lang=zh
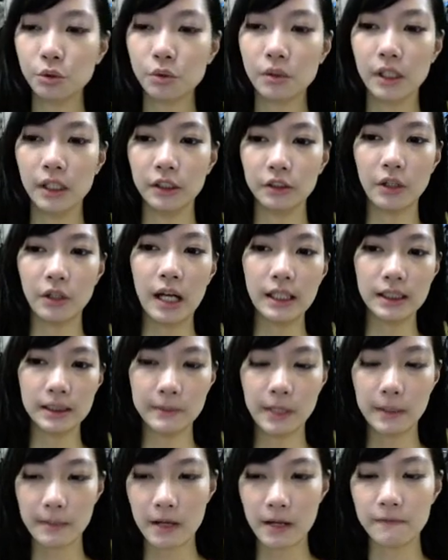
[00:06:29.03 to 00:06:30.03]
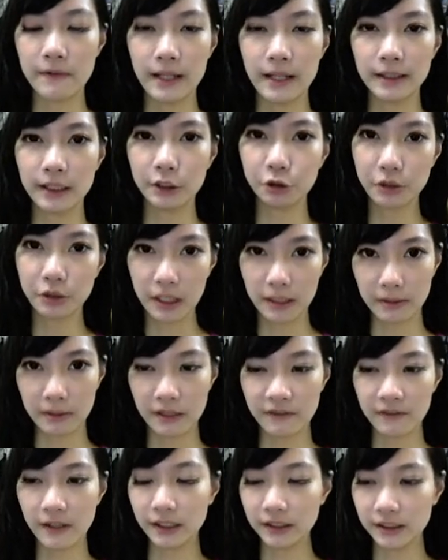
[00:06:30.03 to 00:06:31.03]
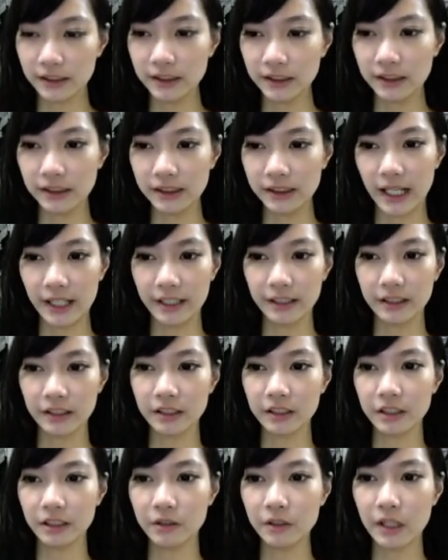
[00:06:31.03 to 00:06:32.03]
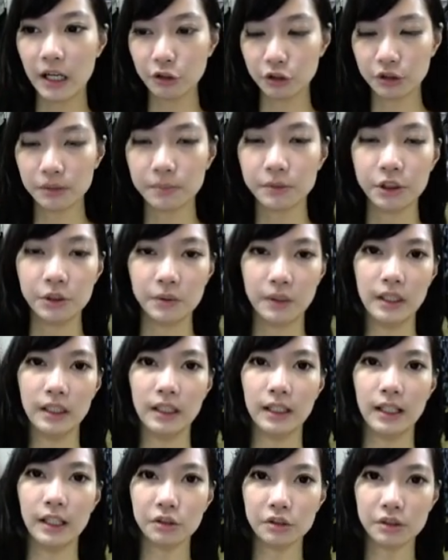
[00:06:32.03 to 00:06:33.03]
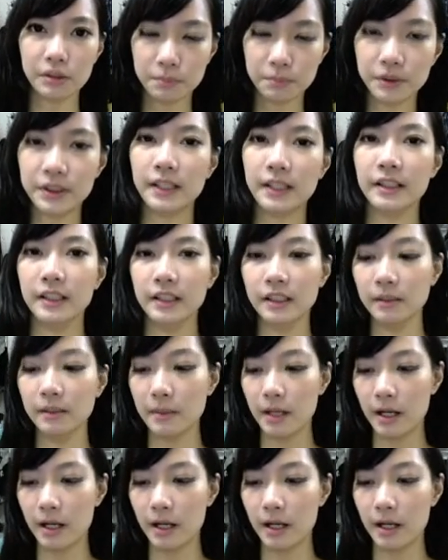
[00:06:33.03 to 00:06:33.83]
了，就还是没有办法，那就可以放弃下一个，因为他就是不喜欢你，他就是不想理你嘛。